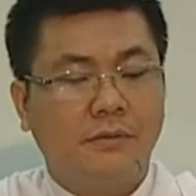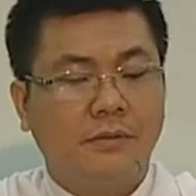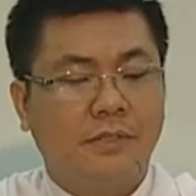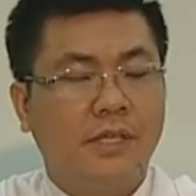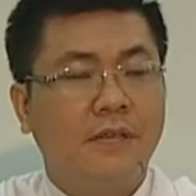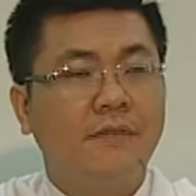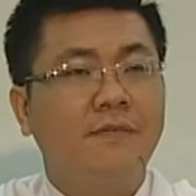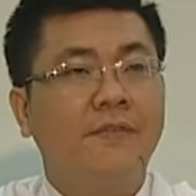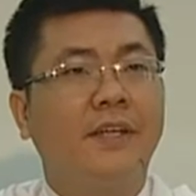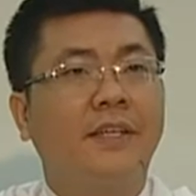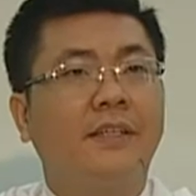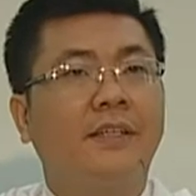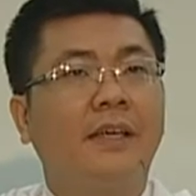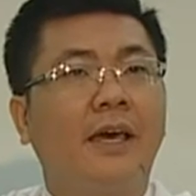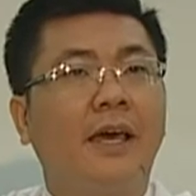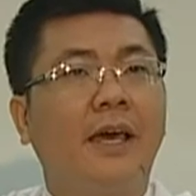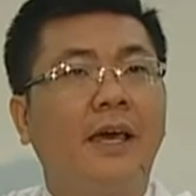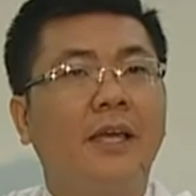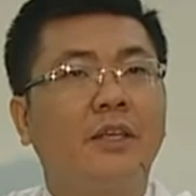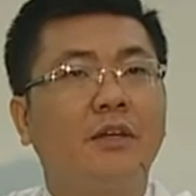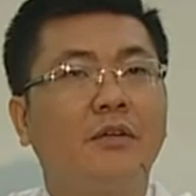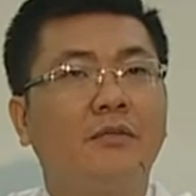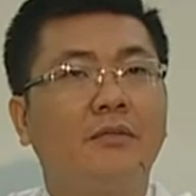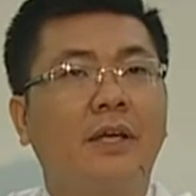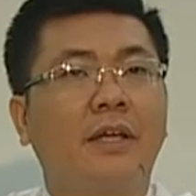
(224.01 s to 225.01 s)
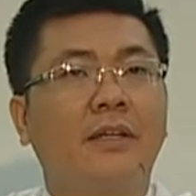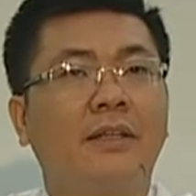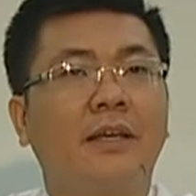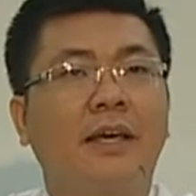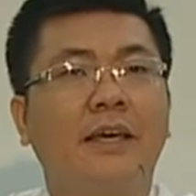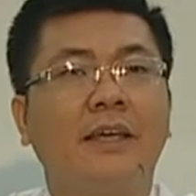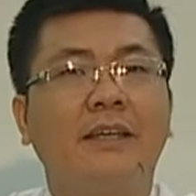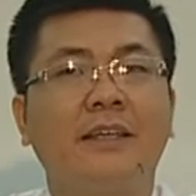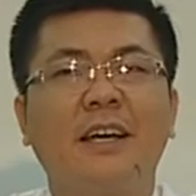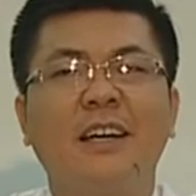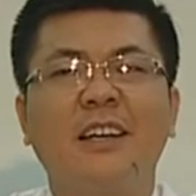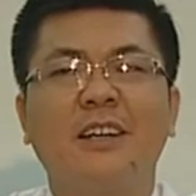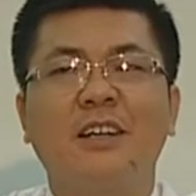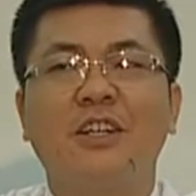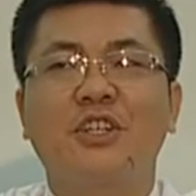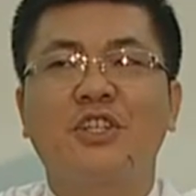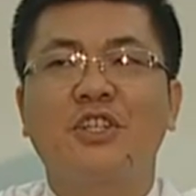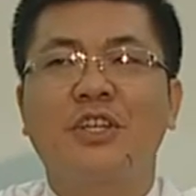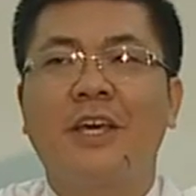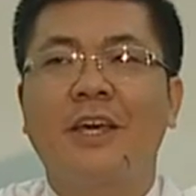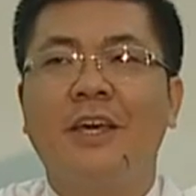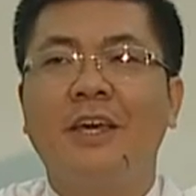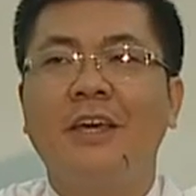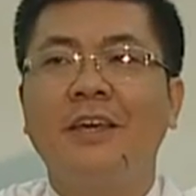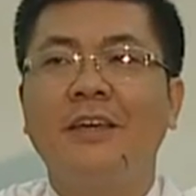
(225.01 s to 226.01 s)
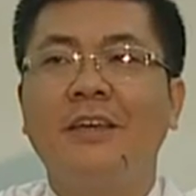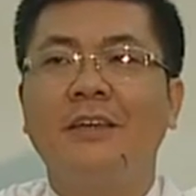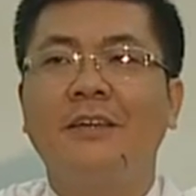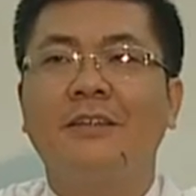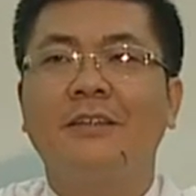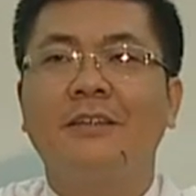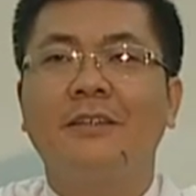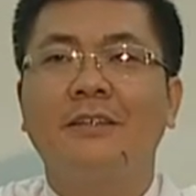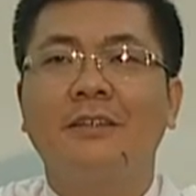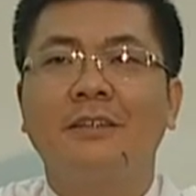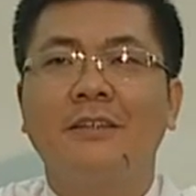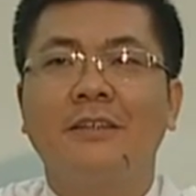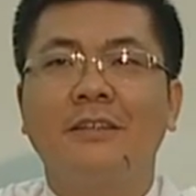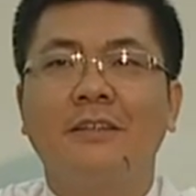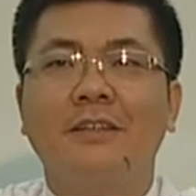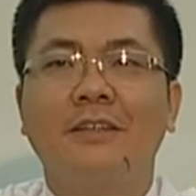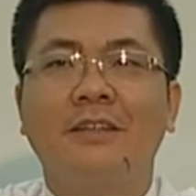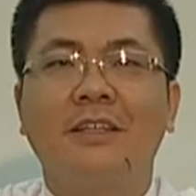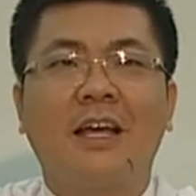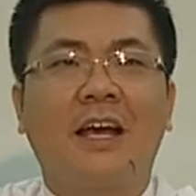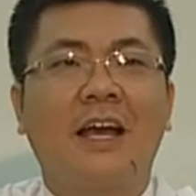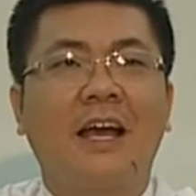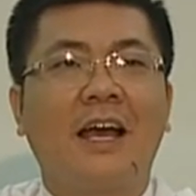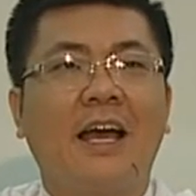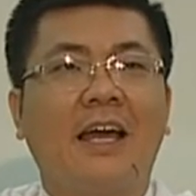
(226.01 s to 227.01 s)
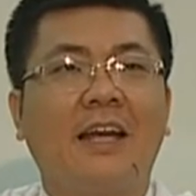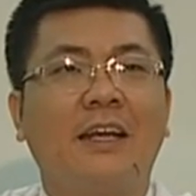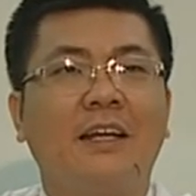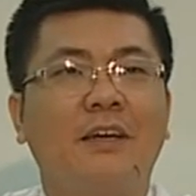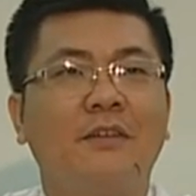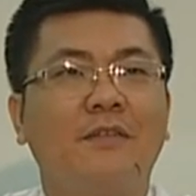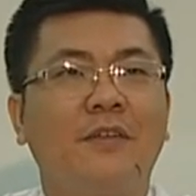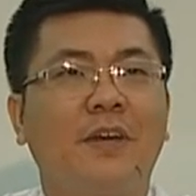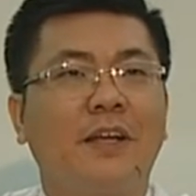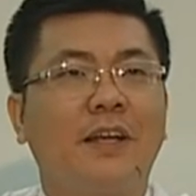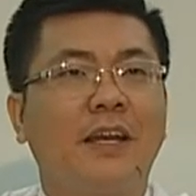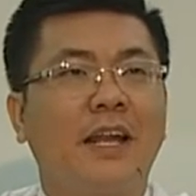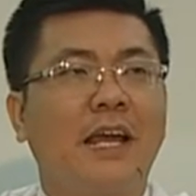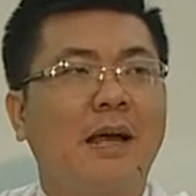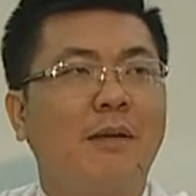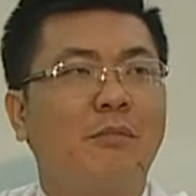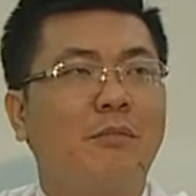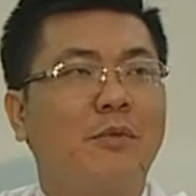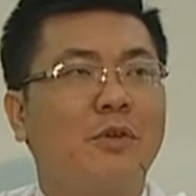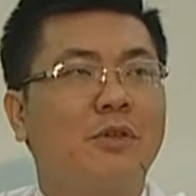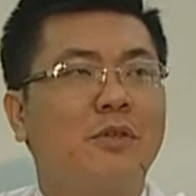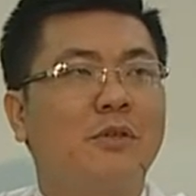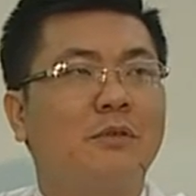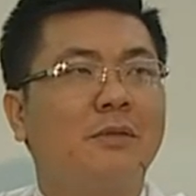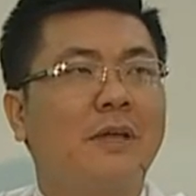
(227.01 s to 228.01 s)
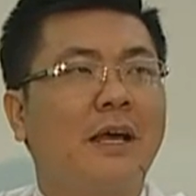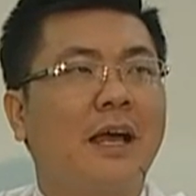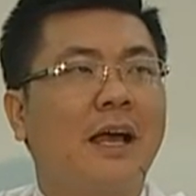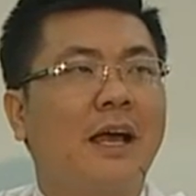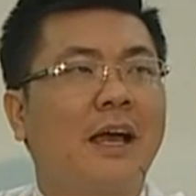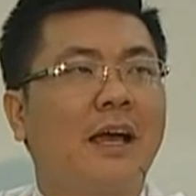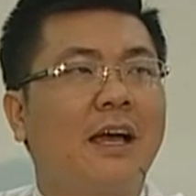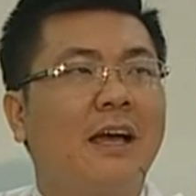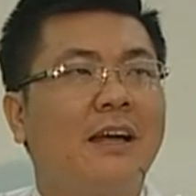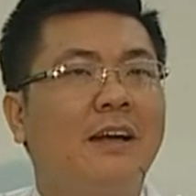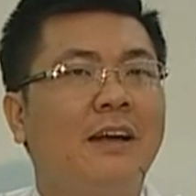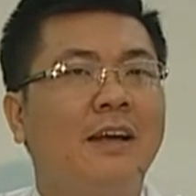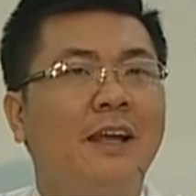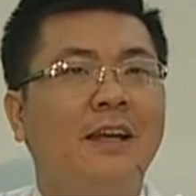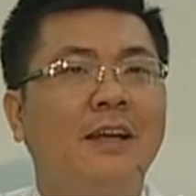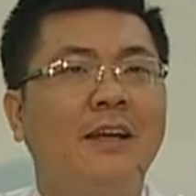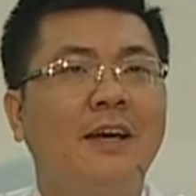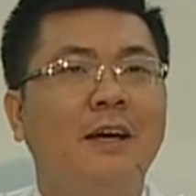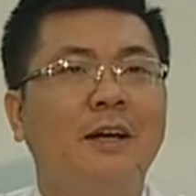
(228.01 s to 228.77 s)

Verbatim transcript: chính vì thế chúng ta thấy các lực sĩ chẳng hạn người Việt Nam của chúng ta Lý